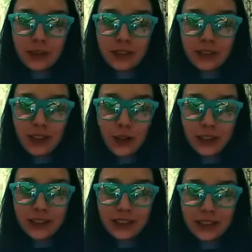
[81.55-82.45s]
не знала о
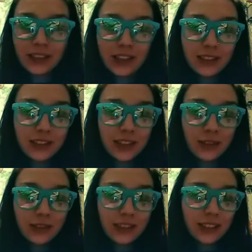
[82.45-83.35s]
России. Я не
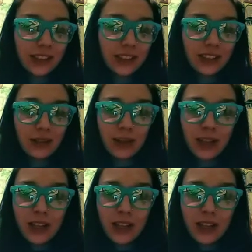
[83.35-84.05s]
знаю никаких там...